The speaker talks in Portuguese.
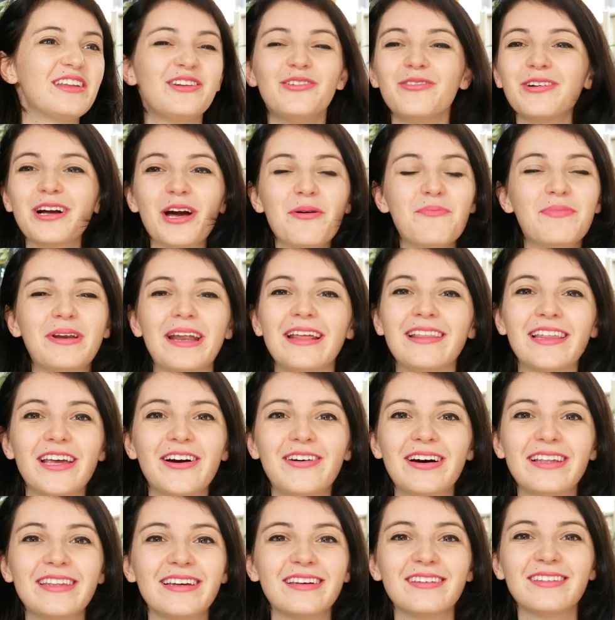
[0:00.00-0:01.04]
você nunca
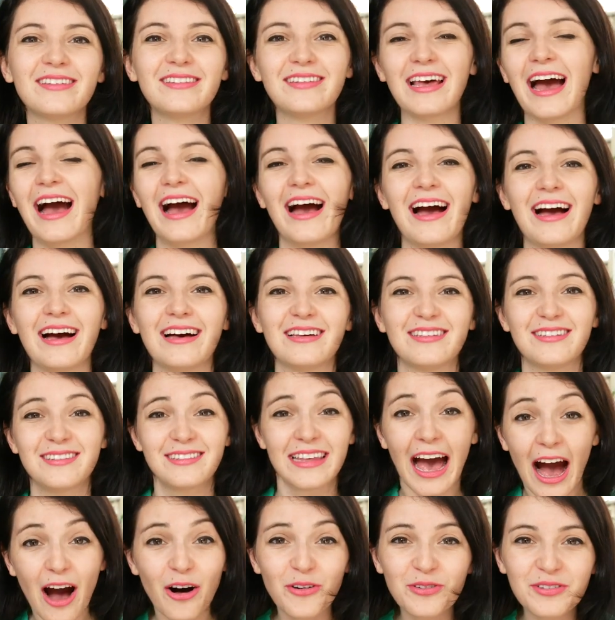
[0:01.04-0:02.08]
aprendeu a dançar
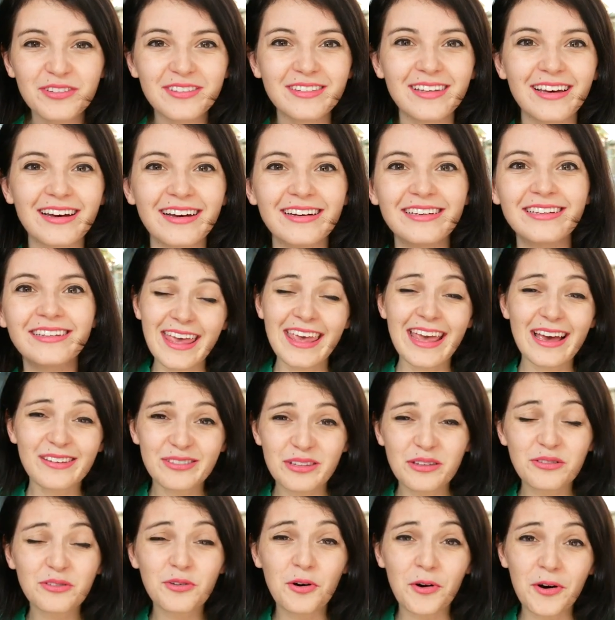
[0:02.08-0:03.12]
salsa e
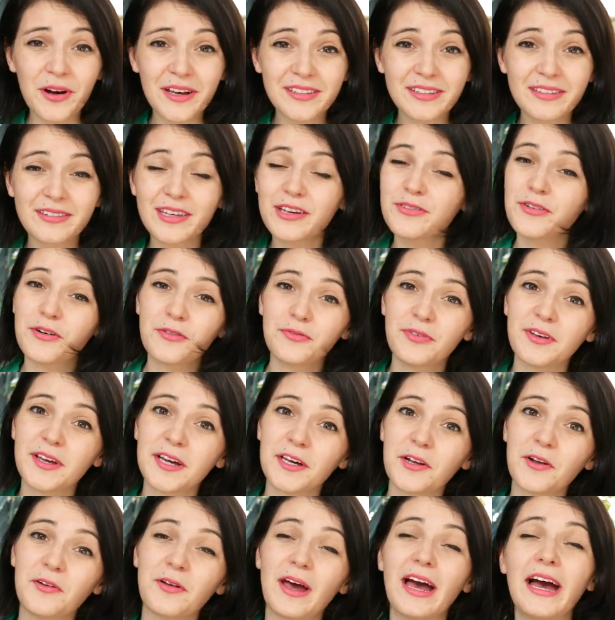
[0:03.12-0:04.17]
essas coisas que vão
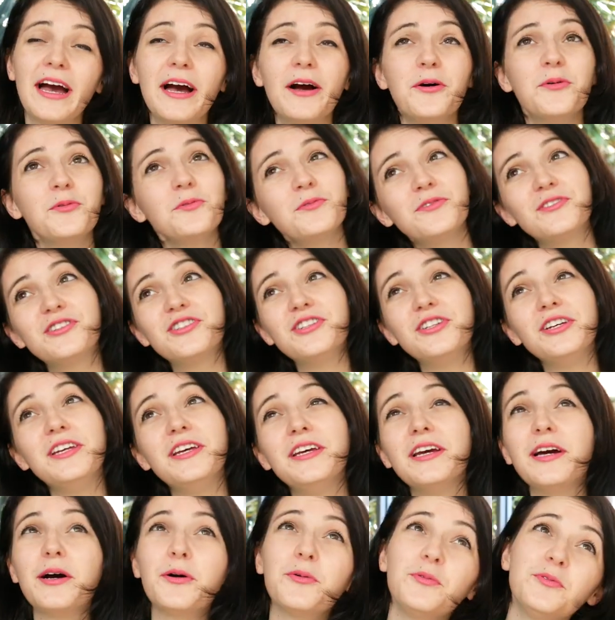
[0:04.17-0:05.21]
ficando lá ah, um
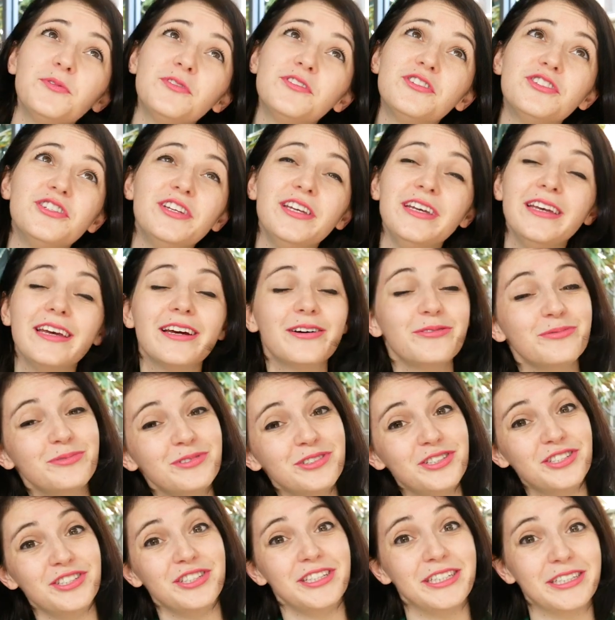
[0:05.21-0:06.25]
dia, um dia,
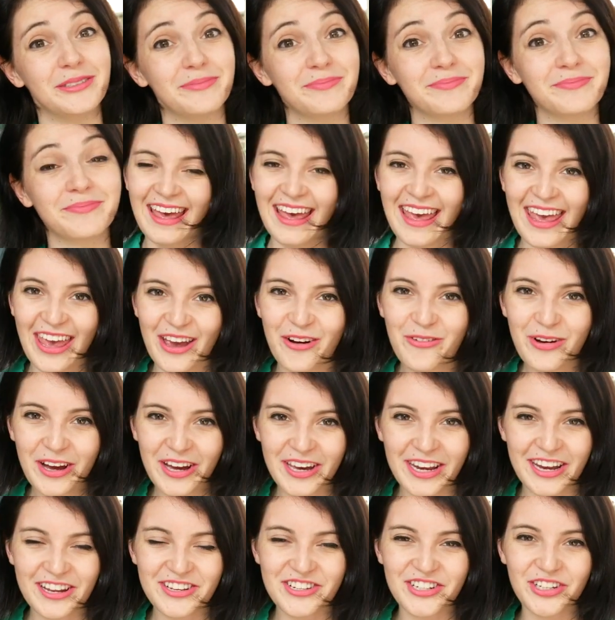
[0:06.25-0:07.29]
um dia. Eu
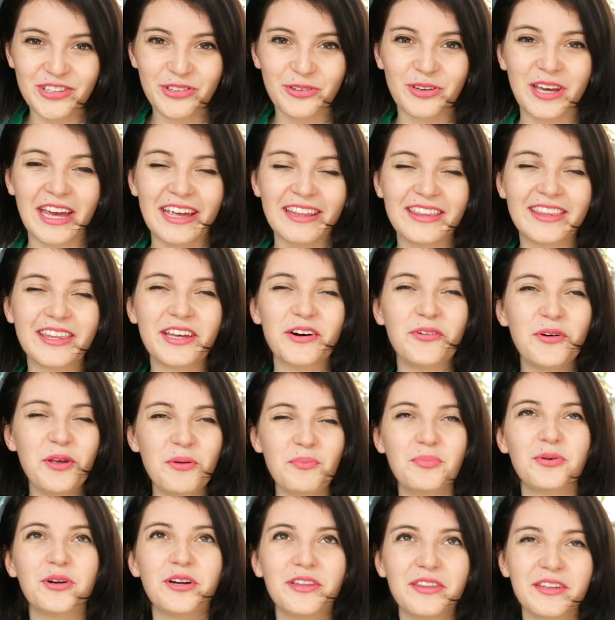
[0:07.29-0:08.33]
acredito que é tão
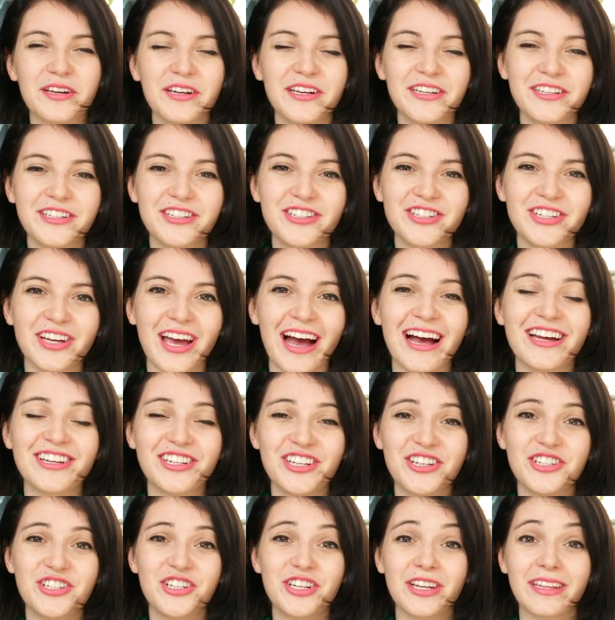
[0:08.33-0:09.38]
importante a
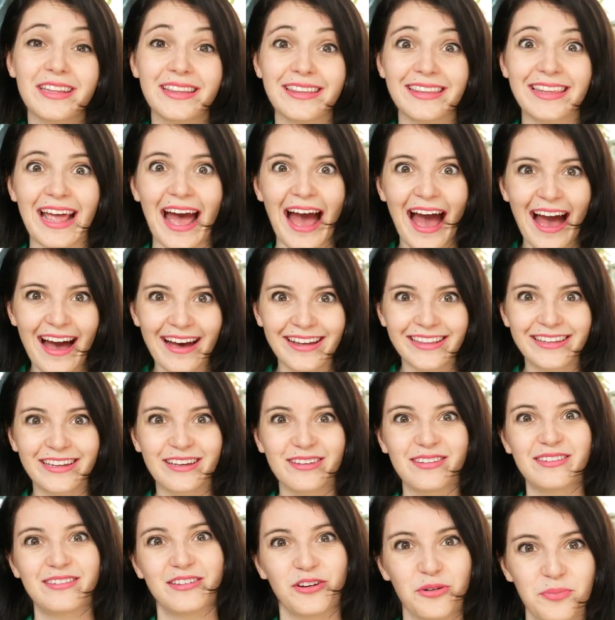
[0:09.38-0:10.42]
gente dar
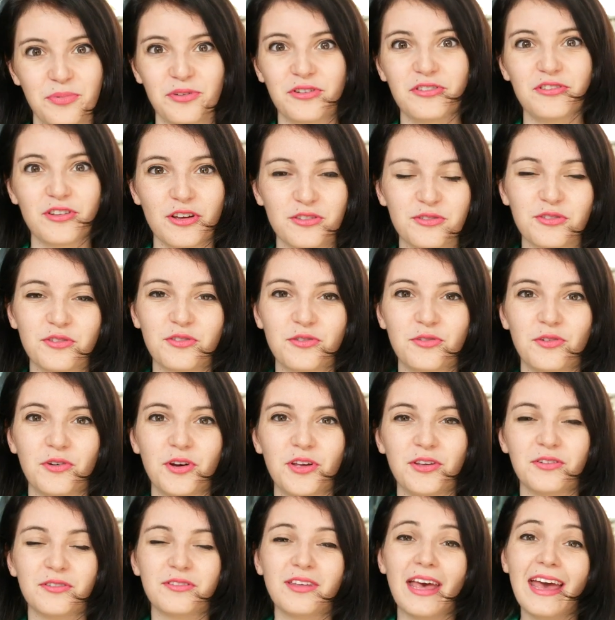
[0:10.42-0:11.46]
atenção para os nossos
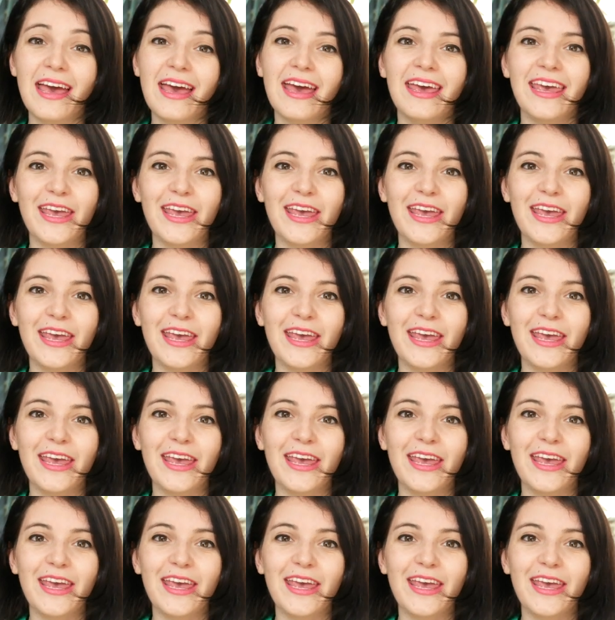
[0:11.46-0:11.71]
sonhos